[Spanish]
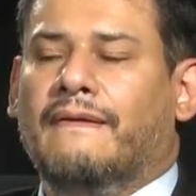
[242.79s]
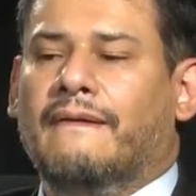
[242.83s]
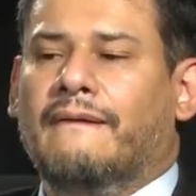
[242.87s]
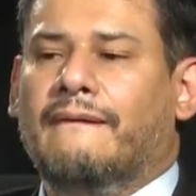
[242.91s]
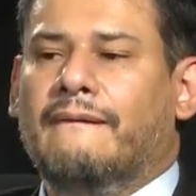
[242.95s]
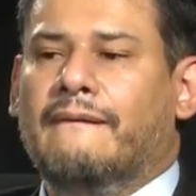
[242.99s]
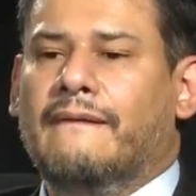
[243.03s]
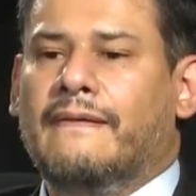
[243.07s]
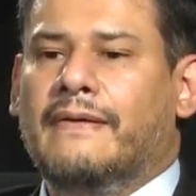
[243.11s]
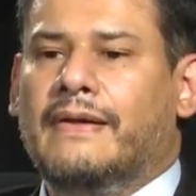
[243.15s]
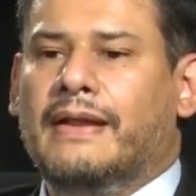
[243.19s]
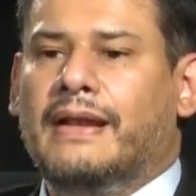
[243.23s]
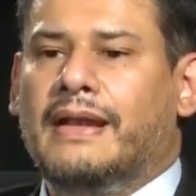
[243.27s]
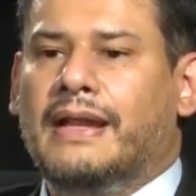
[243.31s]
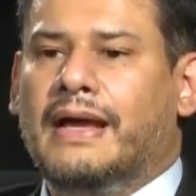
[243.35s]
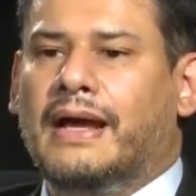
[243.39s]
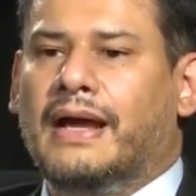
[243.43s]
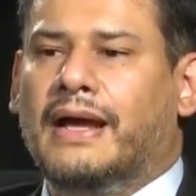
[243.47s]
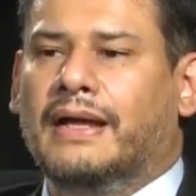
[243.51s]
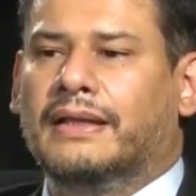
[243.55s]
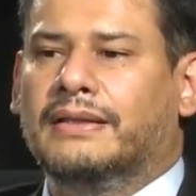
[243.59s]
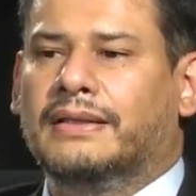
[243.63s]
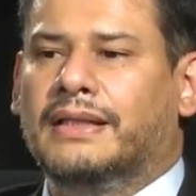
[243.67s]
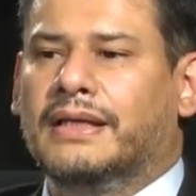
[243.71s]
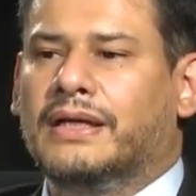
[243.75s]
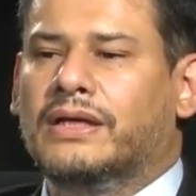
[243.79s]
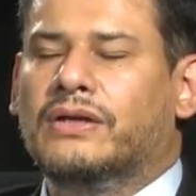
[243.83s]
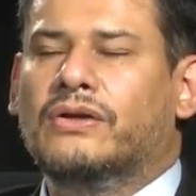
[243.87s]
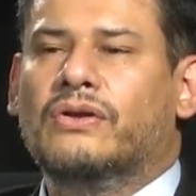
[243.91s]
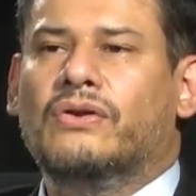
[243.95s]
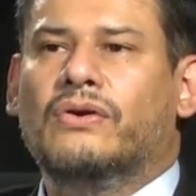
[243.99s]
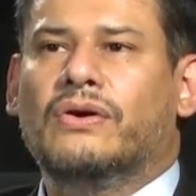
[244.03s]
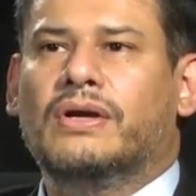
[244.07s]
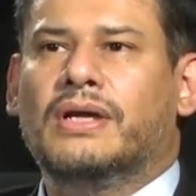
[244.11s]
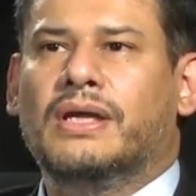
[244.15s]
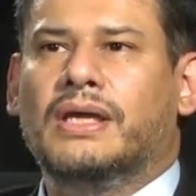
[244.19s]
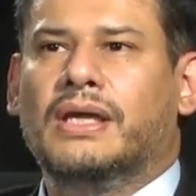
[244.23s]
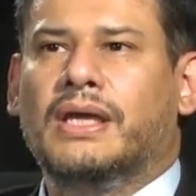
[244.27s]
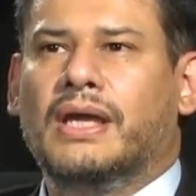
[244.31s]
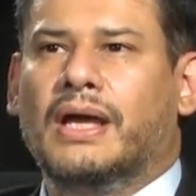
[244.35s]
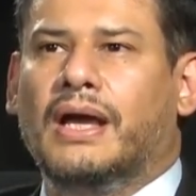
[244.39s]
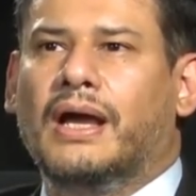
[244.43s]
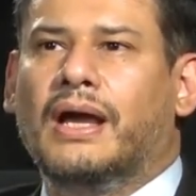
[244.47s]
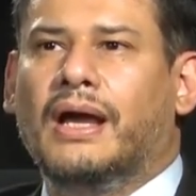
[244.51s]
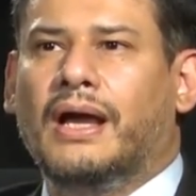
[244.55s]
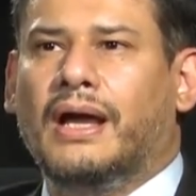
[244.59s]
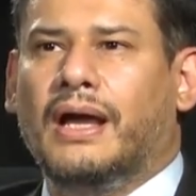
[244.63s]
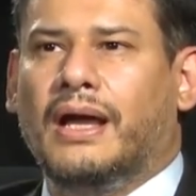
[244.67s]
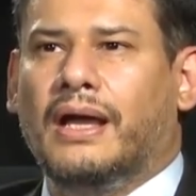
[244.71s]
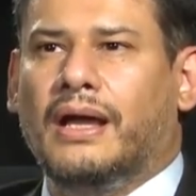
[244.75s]
eh, la
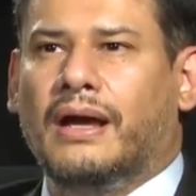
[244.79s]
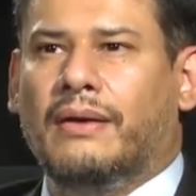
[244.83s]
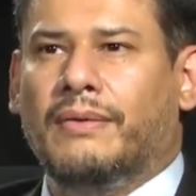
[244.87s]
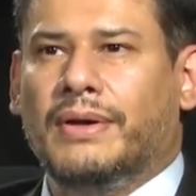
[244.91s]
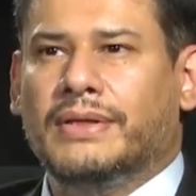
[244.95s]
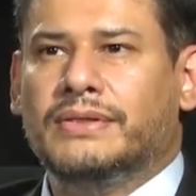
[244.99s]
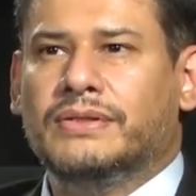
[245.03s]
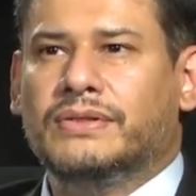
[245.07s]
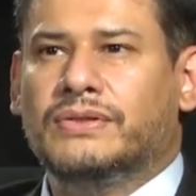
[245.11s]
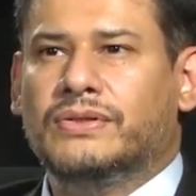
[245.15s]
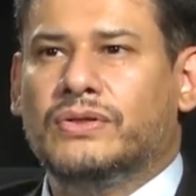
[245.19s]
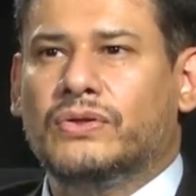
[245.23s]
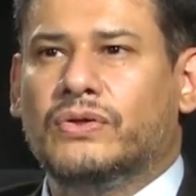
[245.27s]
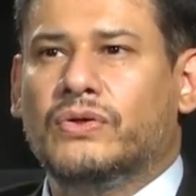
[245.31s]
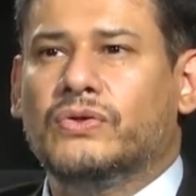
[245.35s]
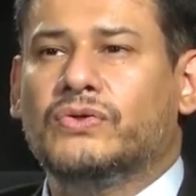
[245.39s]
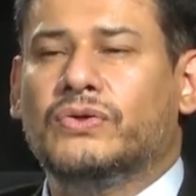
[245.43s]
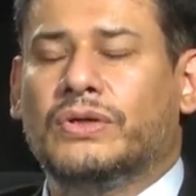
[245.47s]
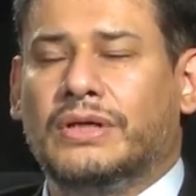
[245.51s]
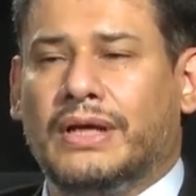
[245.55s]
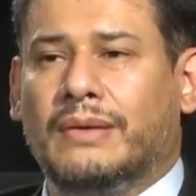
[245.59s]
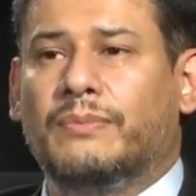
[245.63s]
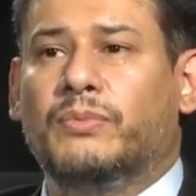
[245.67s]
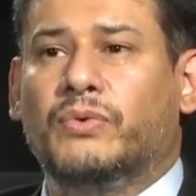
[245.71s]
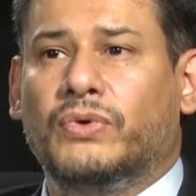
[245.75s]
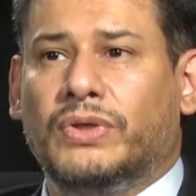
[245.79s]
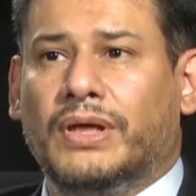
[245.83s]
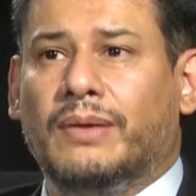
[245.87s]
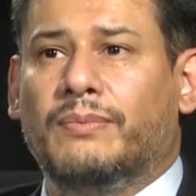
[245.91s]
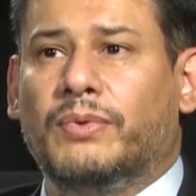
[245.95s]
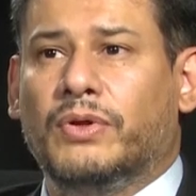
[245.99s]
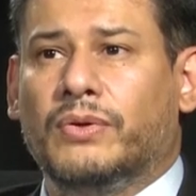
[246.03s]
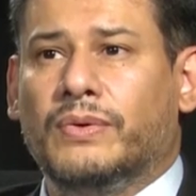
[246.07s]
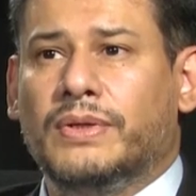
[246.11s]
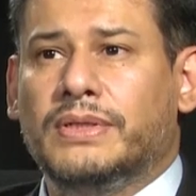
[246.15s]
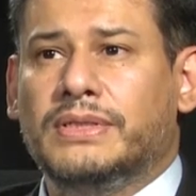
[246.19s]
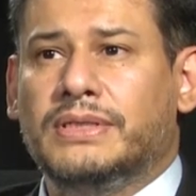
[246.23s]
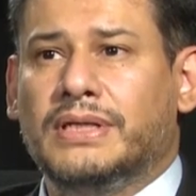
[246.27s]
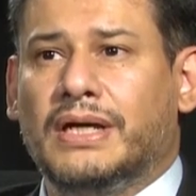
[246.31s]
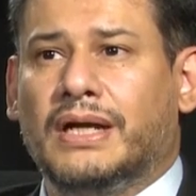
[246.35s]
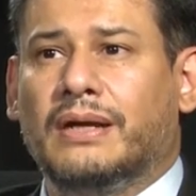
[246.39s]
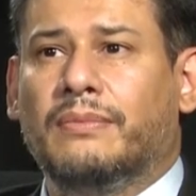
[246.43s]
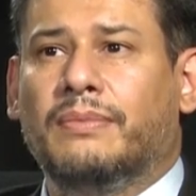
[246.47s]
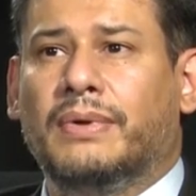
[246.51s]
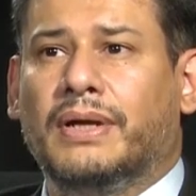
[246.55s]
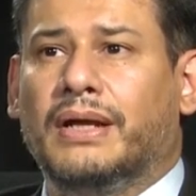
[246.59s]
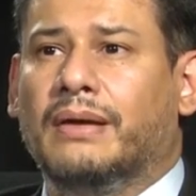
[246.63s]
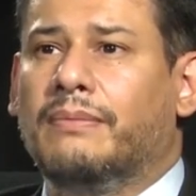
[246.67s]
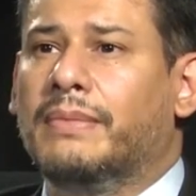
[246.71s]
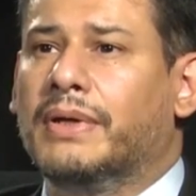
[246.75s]
tecnología avanzó, yo la pude
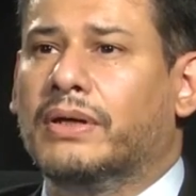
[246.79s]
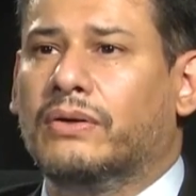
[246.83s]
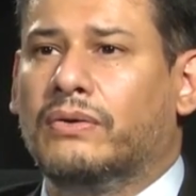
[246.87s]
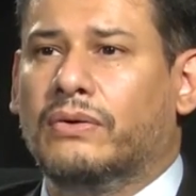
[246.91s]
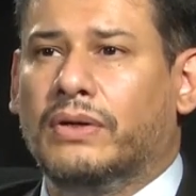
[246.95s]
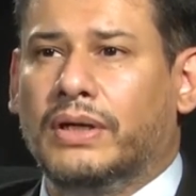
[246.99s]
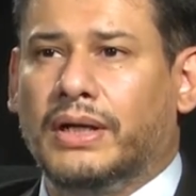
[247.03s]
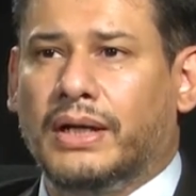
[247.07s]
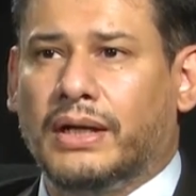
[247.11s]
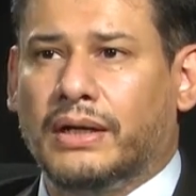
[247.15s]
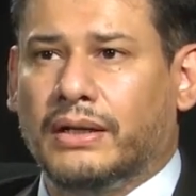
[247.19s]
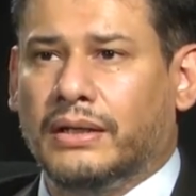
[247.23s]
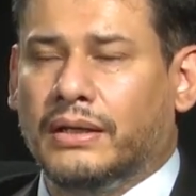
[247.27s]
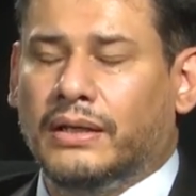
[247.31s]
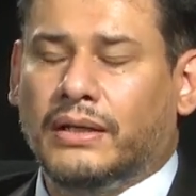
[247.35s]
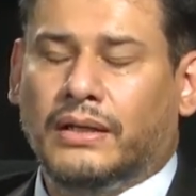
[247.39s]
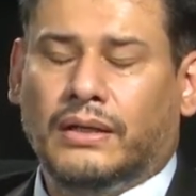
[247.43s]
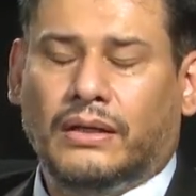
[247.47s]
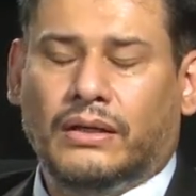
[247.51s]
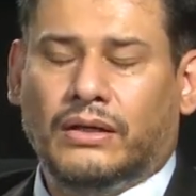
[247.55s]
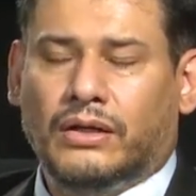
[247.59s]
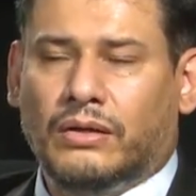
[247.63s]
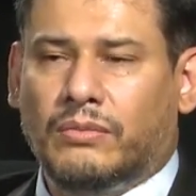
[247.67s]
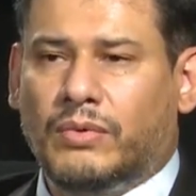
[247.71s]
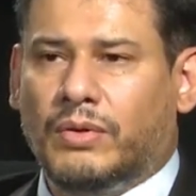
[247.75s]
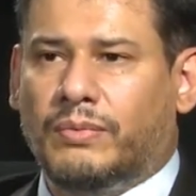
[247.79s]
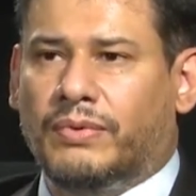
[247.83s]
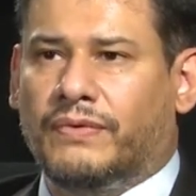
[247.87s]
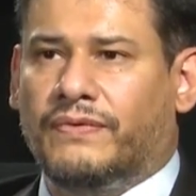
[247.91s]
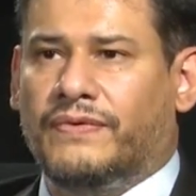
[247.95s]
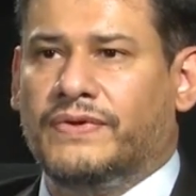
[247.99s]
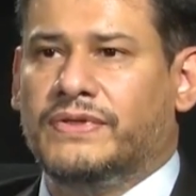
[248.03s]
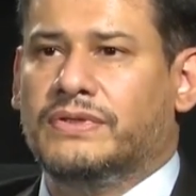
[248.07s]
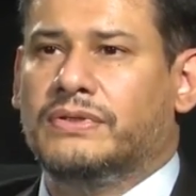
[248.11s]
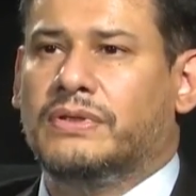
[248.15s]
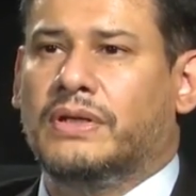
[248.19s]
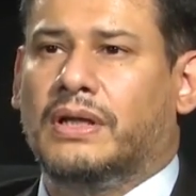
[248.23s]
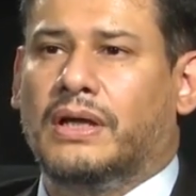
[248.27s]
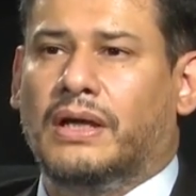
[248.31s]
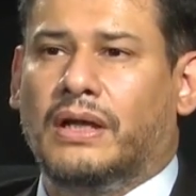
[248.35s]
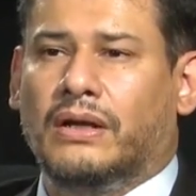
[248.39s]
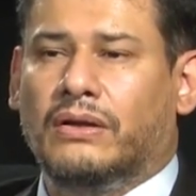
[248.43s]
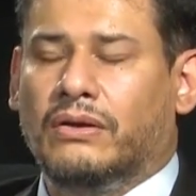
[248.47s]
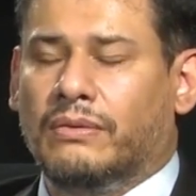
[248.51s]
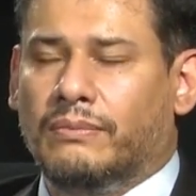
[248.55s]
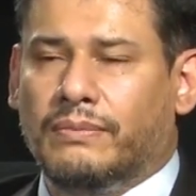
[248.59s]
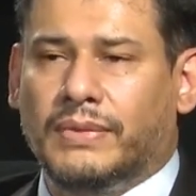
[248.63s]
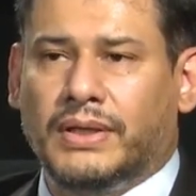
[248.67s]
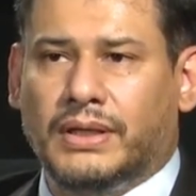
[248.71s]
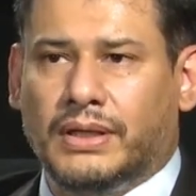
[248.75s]
aprovechar para mejorar como
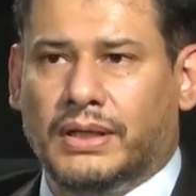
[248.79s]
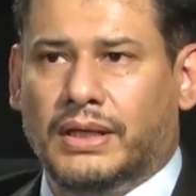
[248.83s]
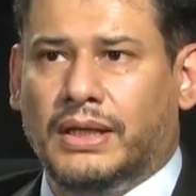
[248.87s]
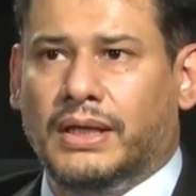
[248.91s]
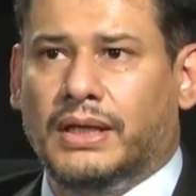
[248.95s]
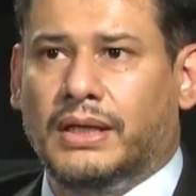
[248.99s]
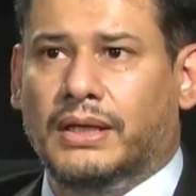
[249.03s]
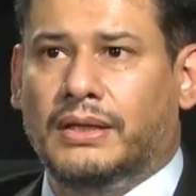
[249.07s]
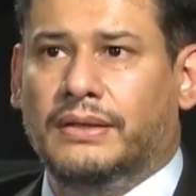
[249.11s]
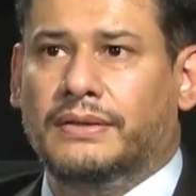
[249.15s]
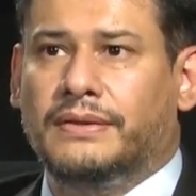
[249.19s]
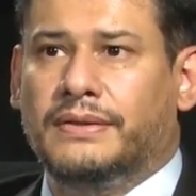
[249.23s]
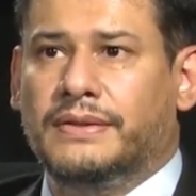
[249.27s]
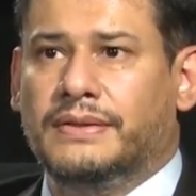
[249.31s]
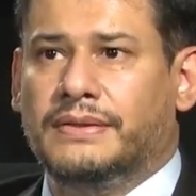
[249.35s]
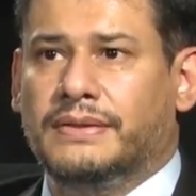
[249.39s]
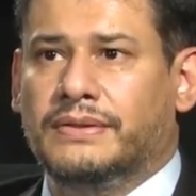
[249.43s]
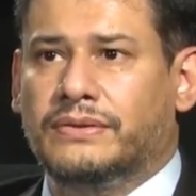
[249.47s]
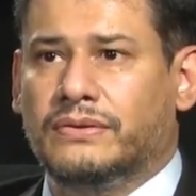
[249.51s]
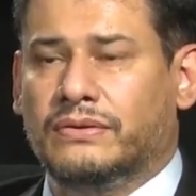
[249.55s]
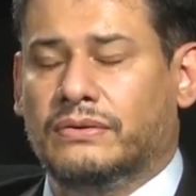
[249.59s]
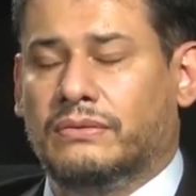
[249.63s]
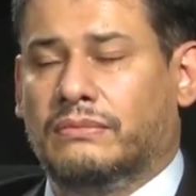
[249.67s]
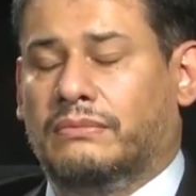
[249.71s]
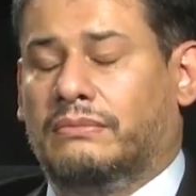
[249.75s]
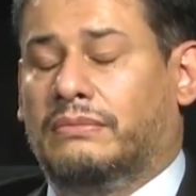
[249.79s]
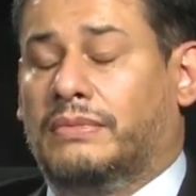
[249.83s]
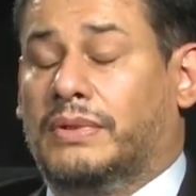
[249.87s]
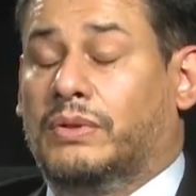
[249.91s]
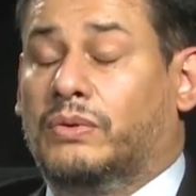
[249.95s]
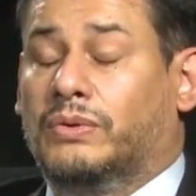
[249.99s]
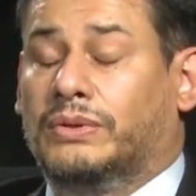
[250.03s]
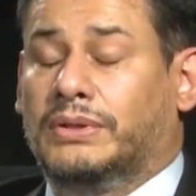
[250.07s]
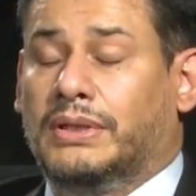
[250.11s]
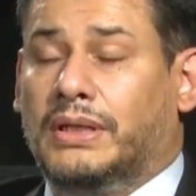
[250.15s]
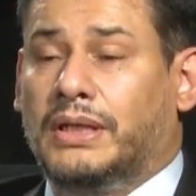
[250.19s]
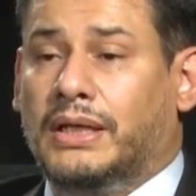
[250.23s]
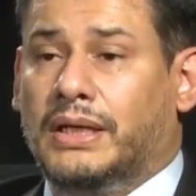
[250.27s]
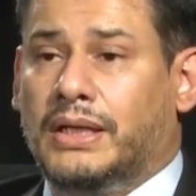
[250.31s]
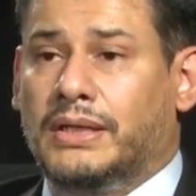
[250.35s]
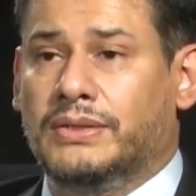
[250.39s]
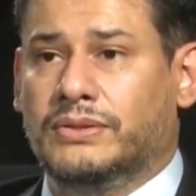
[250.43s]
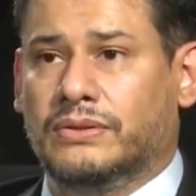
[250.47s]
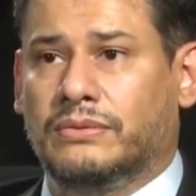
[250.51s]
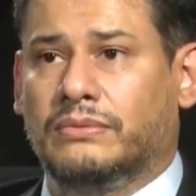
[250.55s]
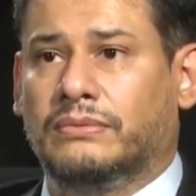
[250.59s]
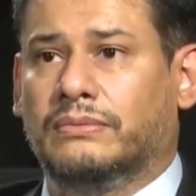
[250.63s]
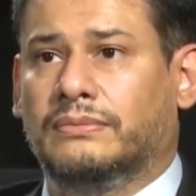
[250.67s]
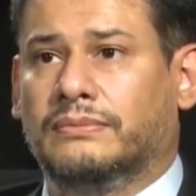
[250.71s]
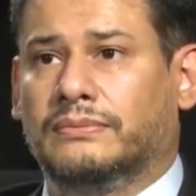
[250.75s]
profesional, con mis clientes, eso me gustaría
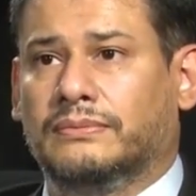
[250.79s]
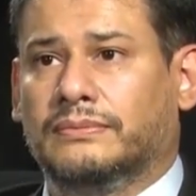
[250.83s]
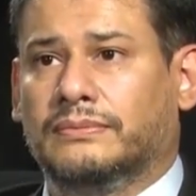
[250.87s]
eso.